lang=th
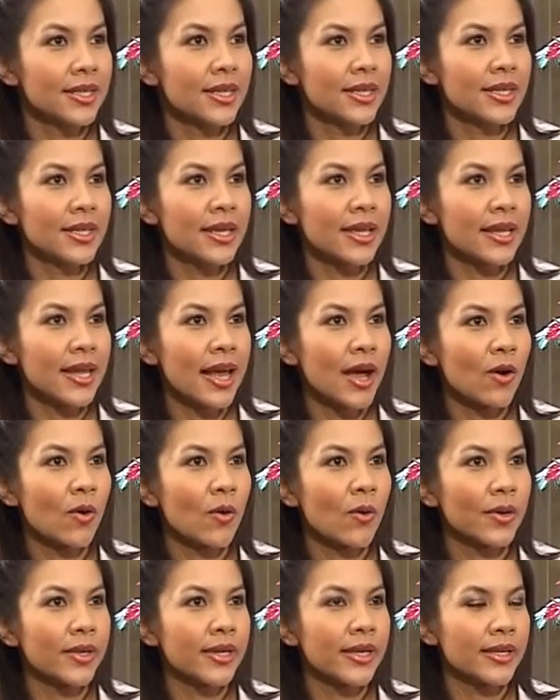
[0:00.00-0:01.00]
ทีนี้ในอนา
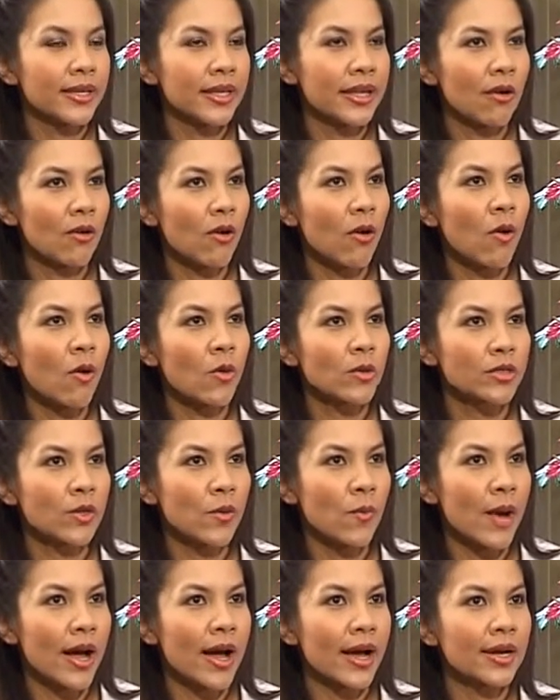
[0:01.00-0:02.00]
คตเนี่ยแต่เราก็คง
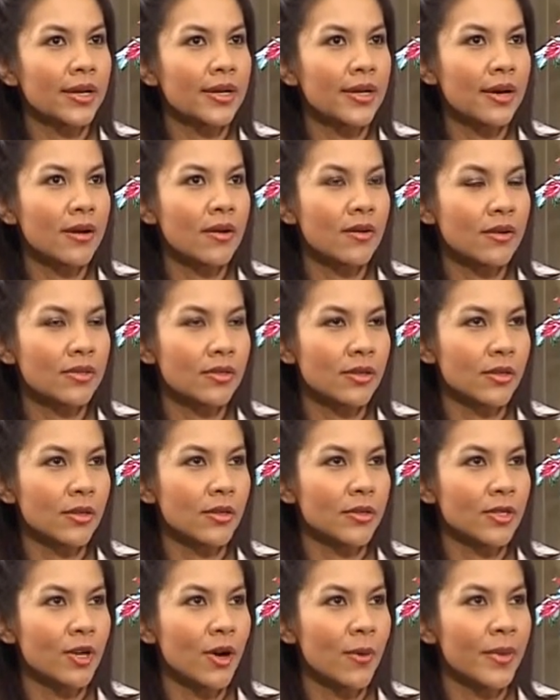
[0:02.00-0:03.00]
จะหวังเรื่อง กส
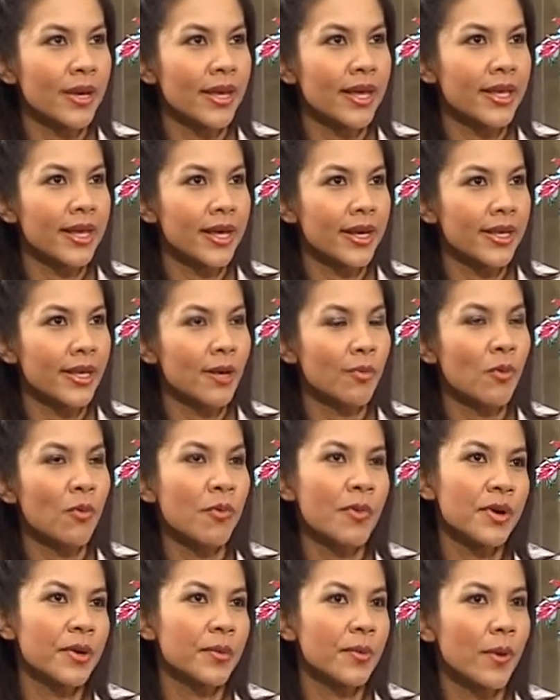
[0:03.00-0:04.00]
ทช ไม่ได้อย่างเดียว
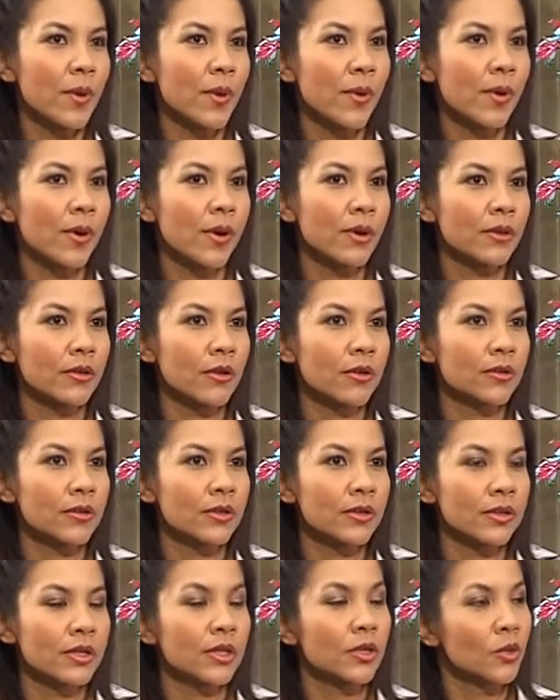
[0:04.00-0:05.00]
ผู้บริโภคก็ต้อง
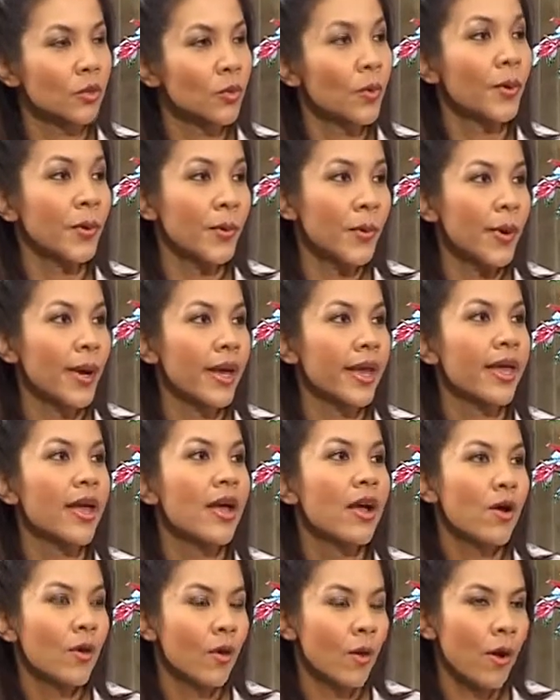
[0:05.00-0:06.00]
ตื่นตัวด้วย
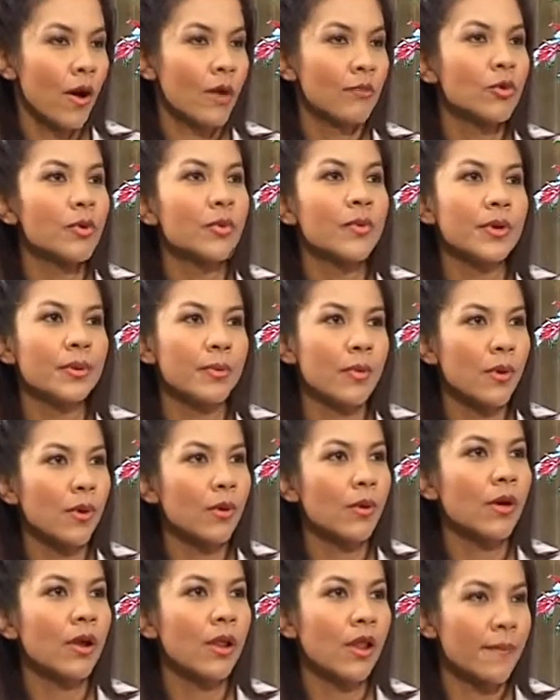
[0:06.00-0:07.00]
องค์กรผู้บริโภค
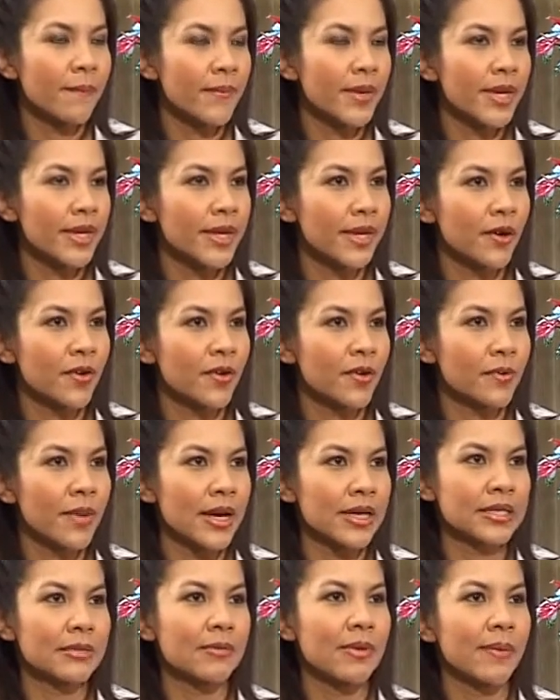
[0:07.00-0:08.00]
เขาก็ล็อบบี้ในกฎห
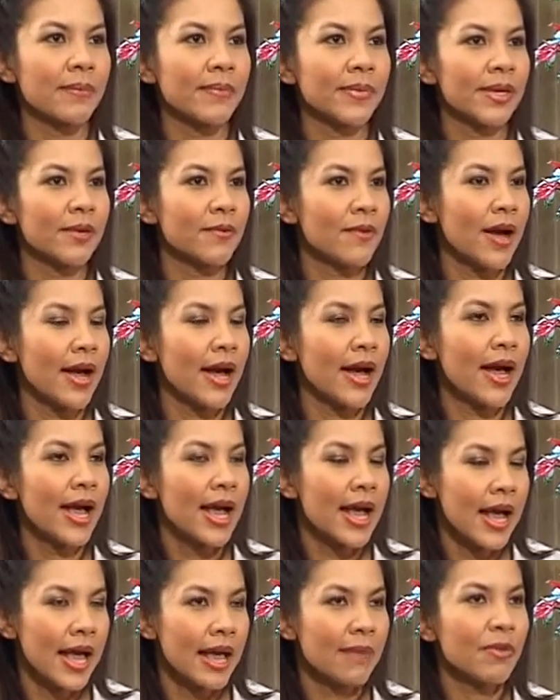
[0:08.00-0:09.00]
มายฉบับนี้ว่า
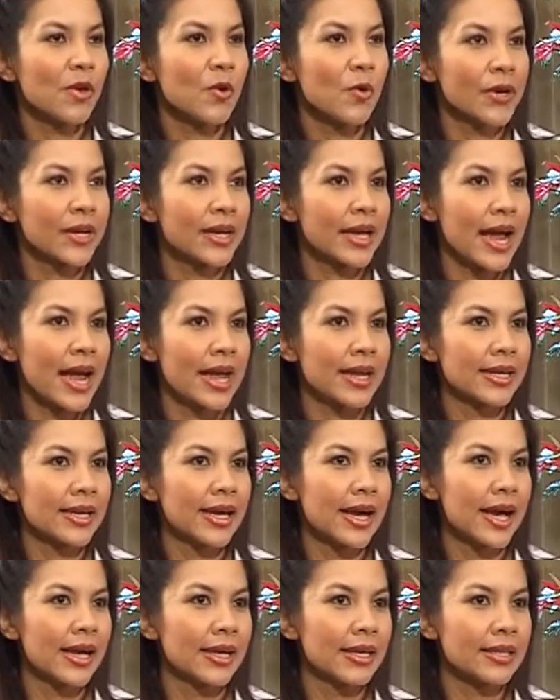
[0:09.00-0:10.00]
ให้มีกลไกใน
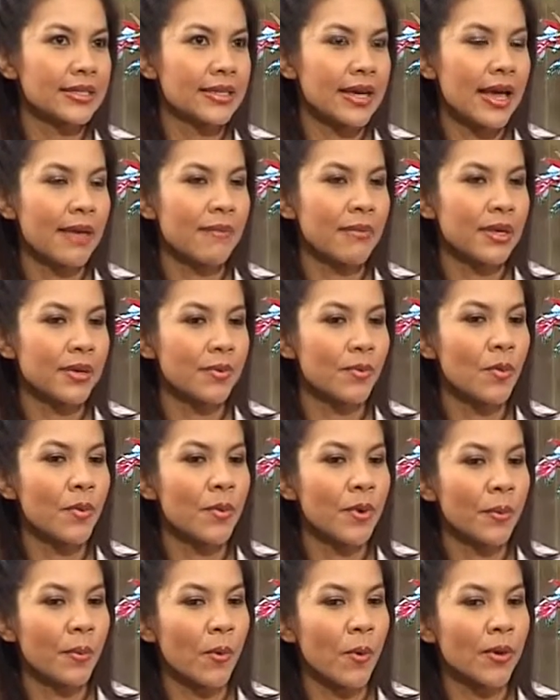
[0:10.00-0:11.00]
การที่จะให้มีผู้
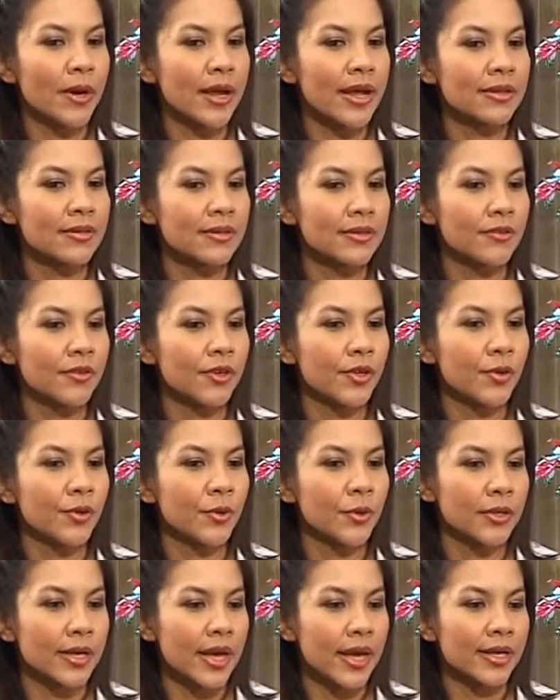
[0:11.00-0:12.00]
บริโภคด้านสื่อวิทยุ
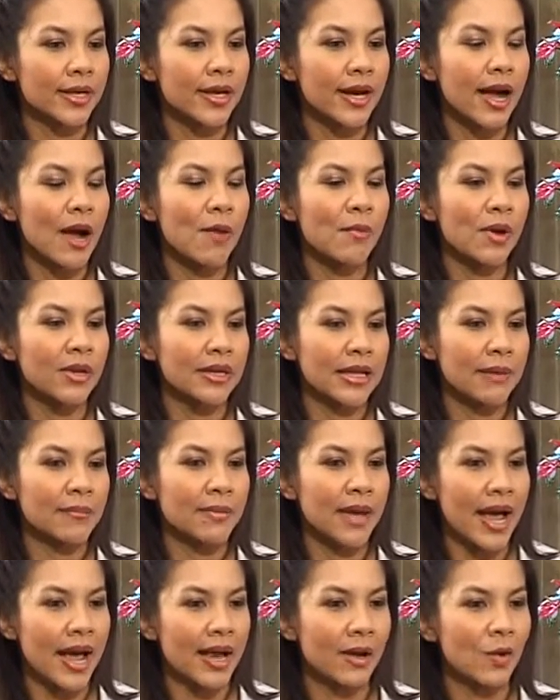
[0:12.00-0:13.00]
โทรทัศน์เนี่ยเข้ามา
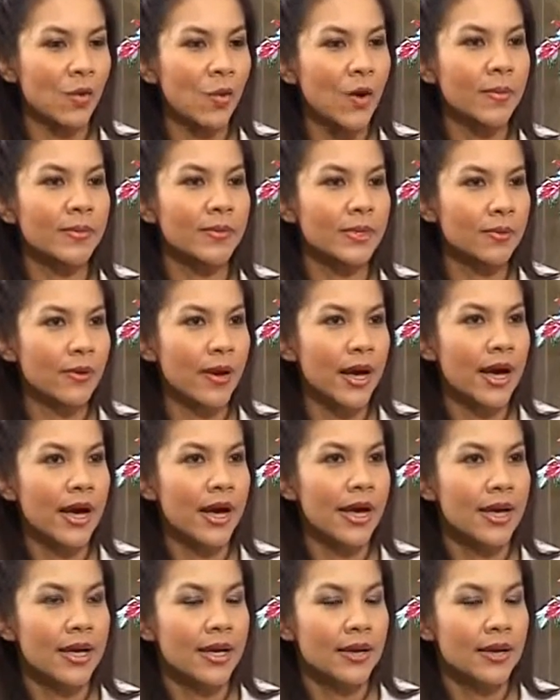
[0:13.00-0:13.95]
ทำงานร่วมหรือว่า